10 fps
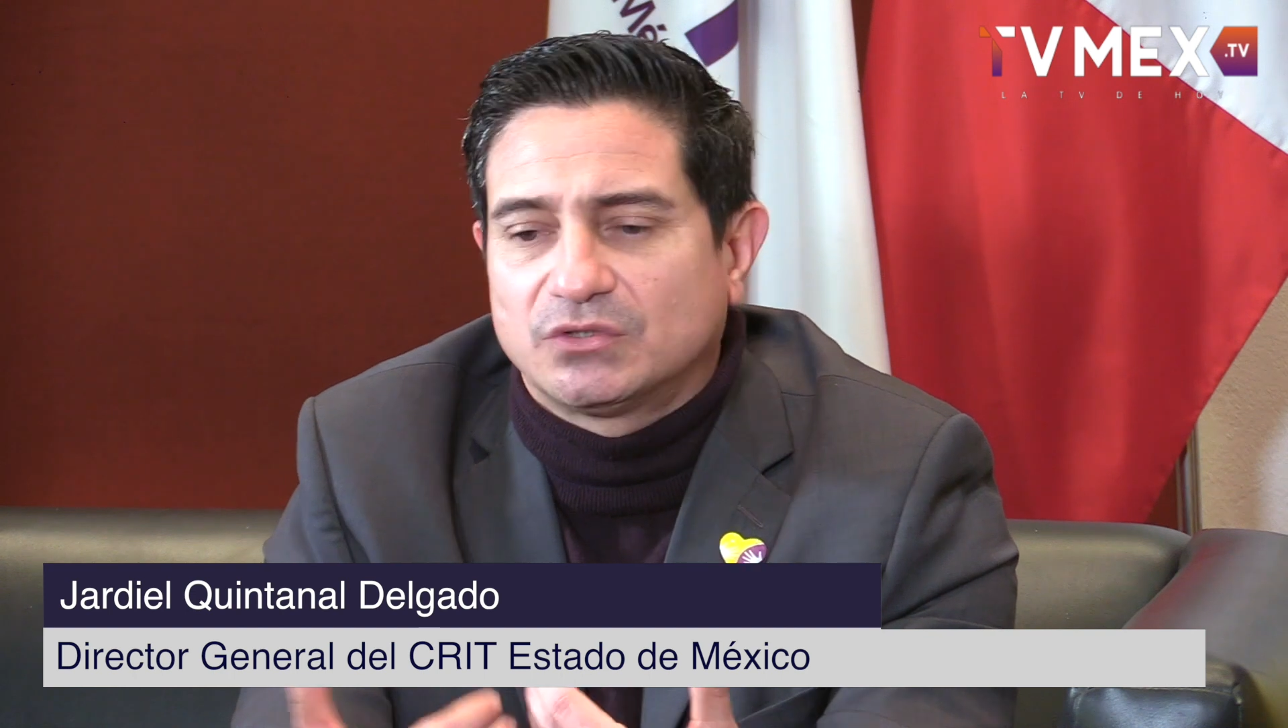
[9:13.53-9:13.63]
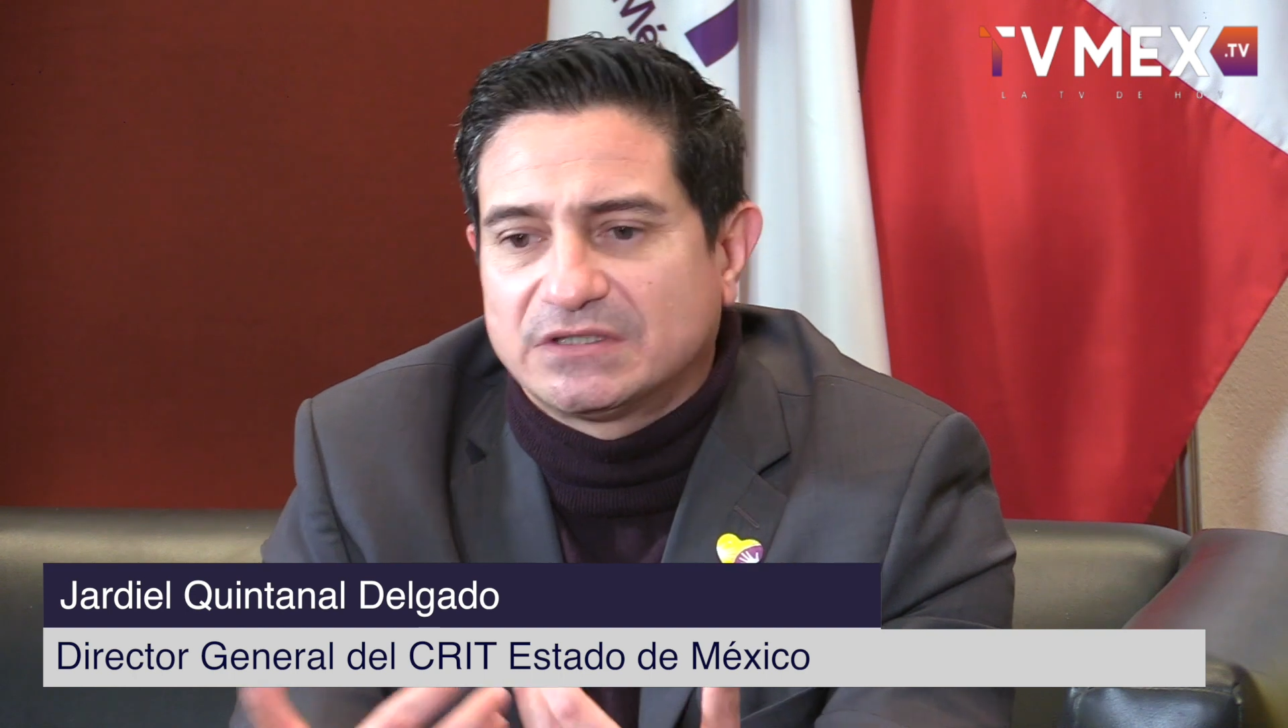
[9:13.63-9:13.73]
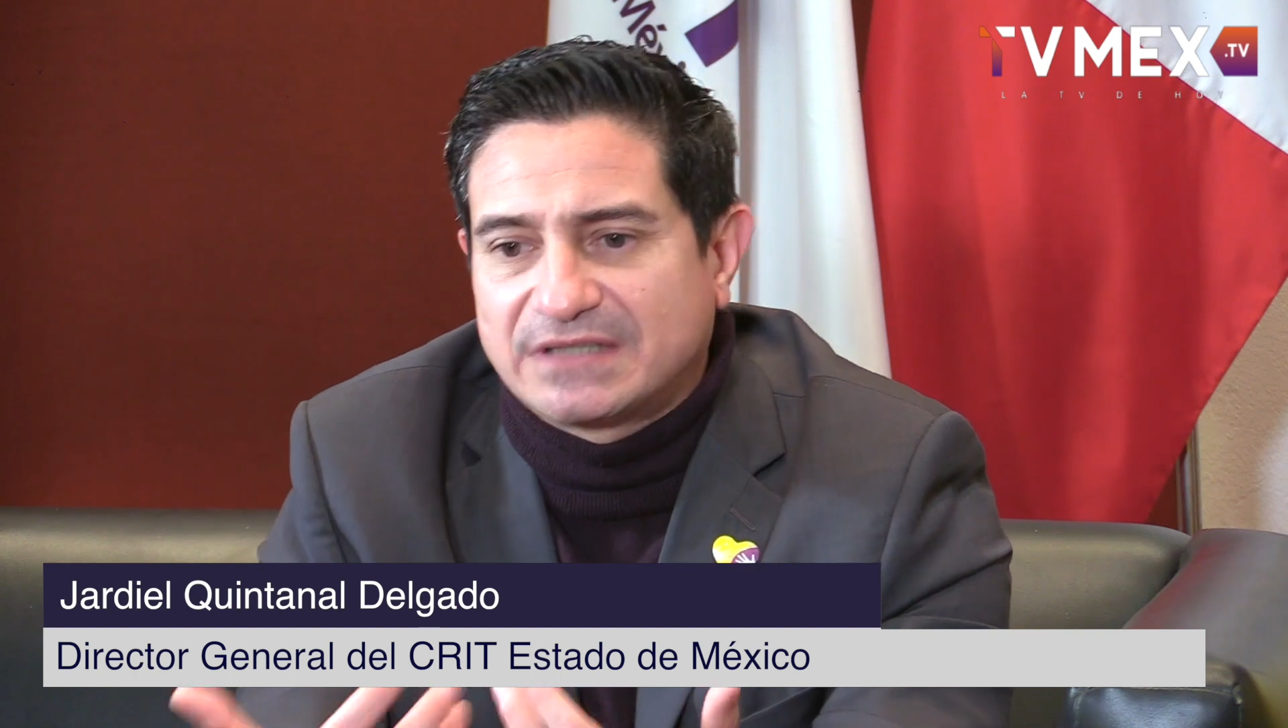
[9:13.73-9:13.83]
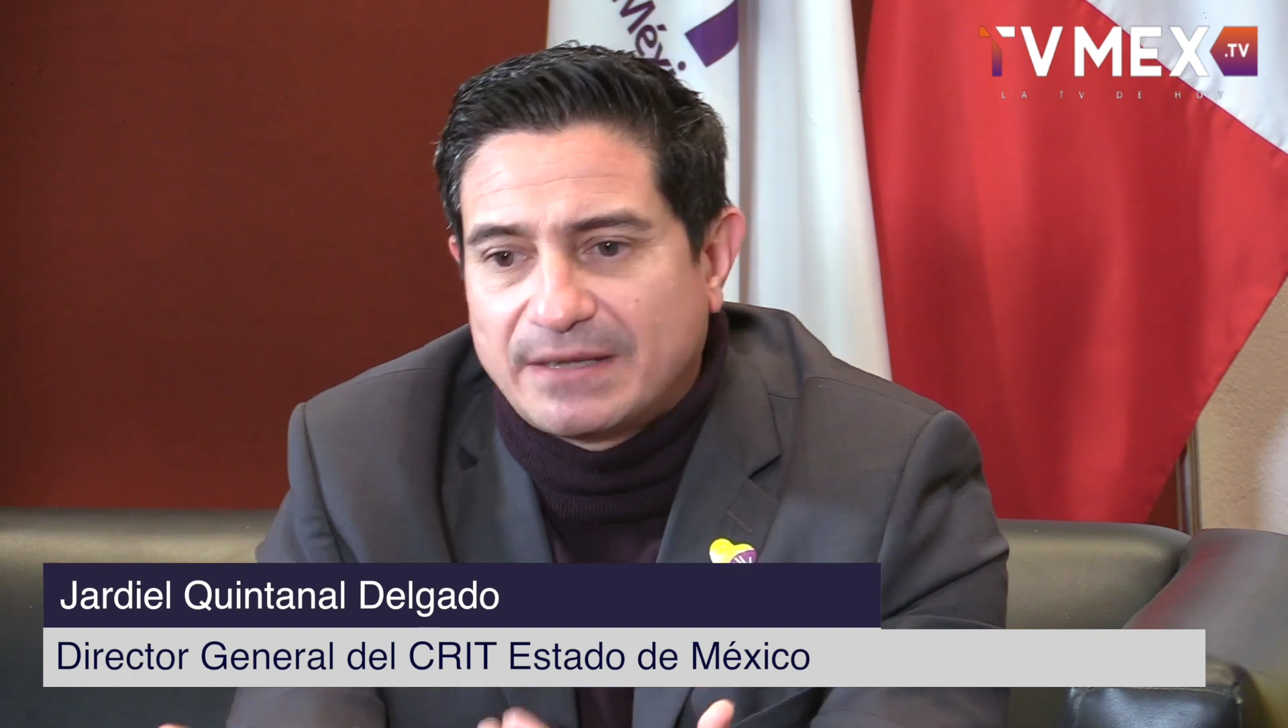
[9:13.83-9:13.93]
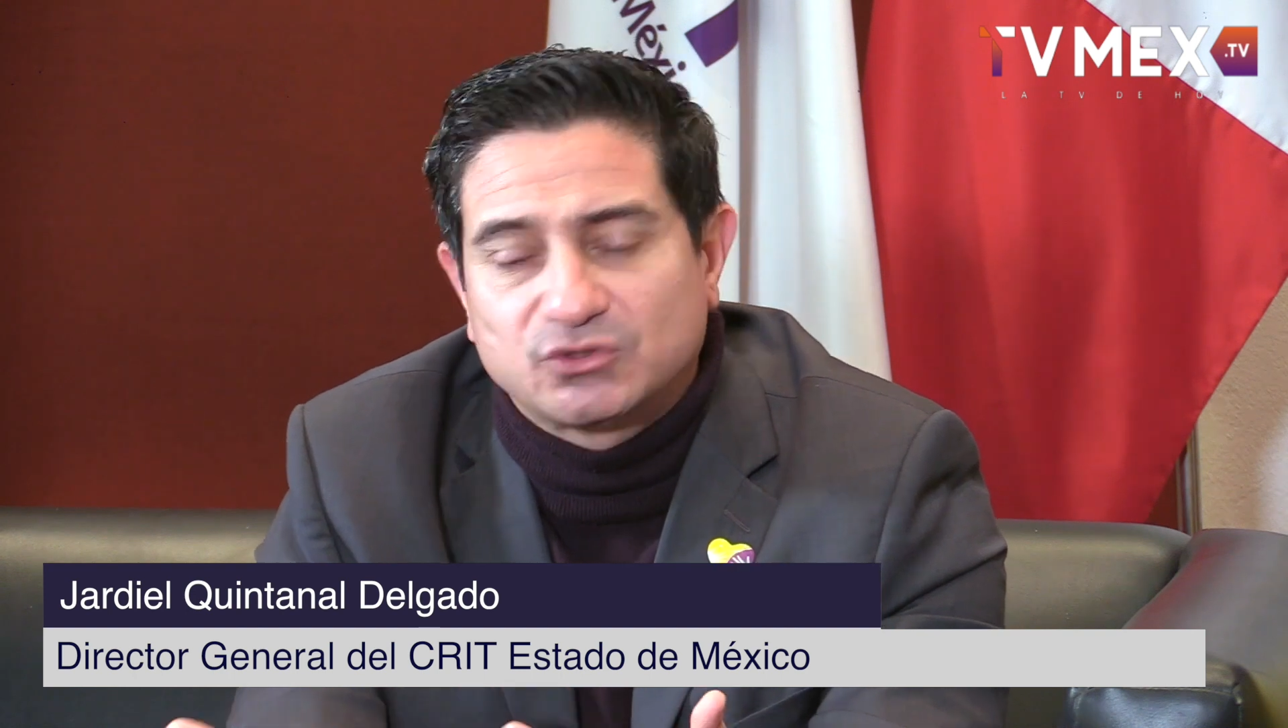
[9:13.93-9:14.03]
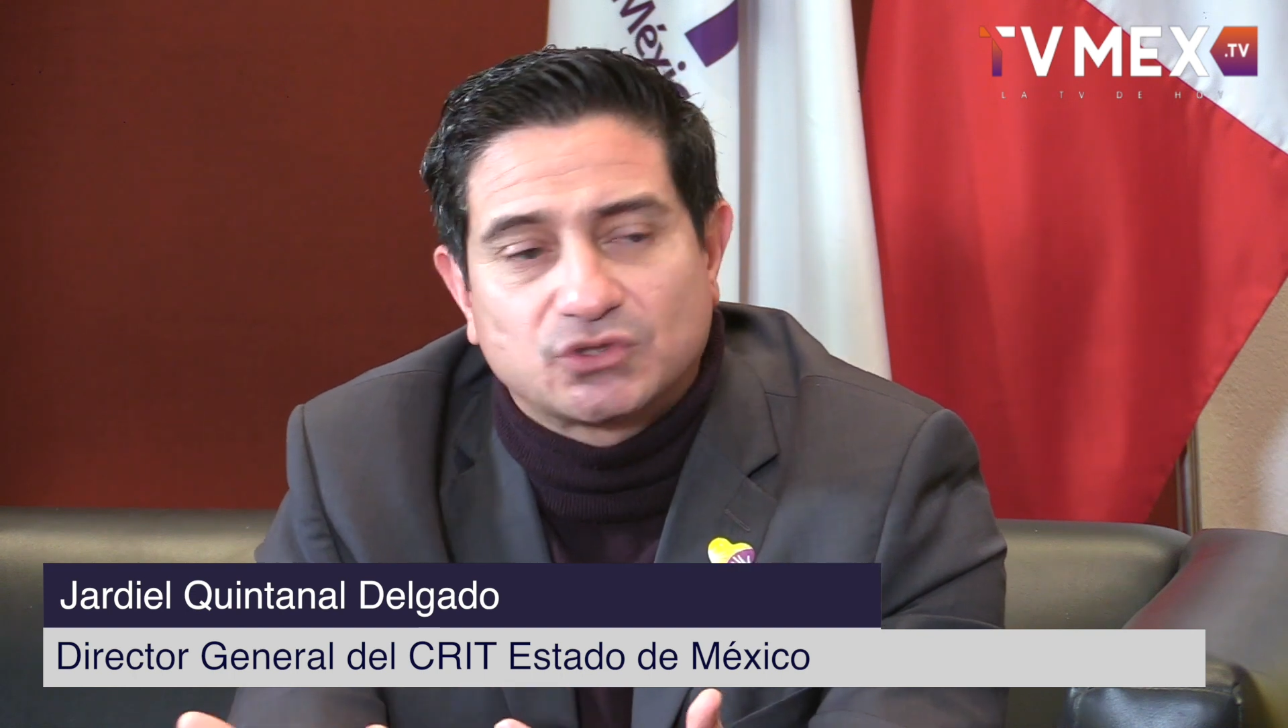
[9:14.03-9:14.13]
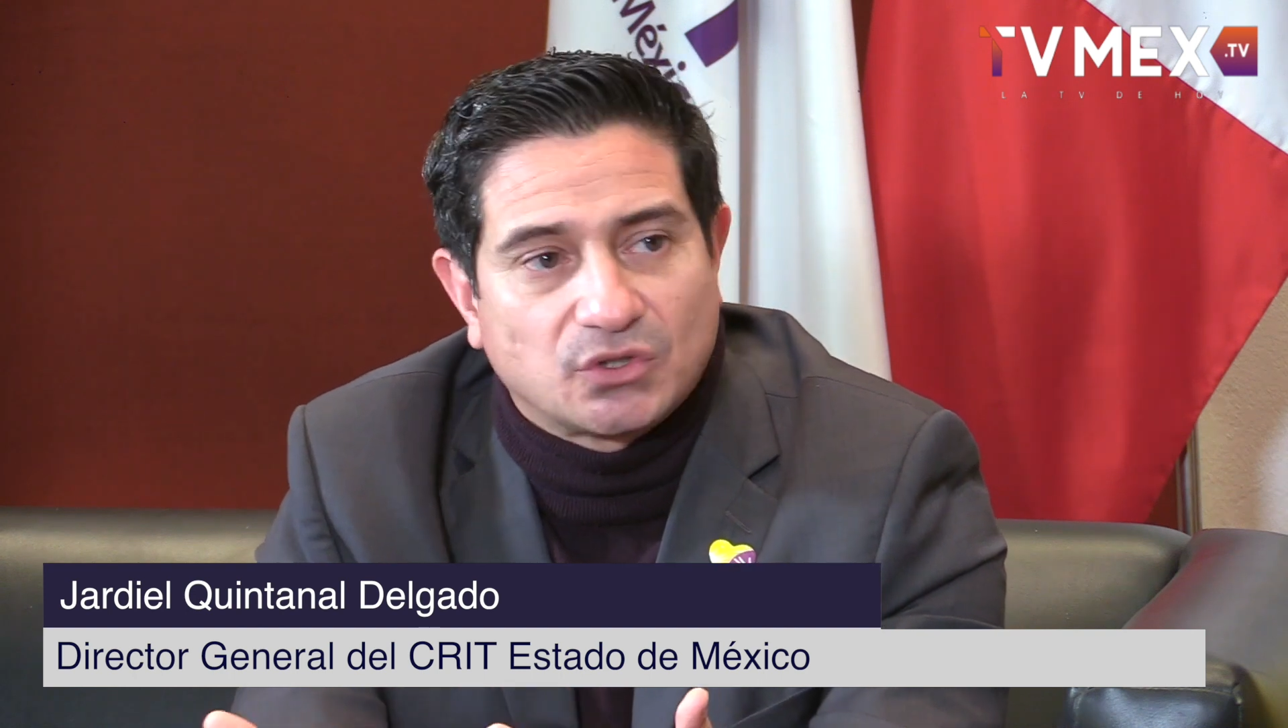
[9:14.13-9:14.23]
donde estaremos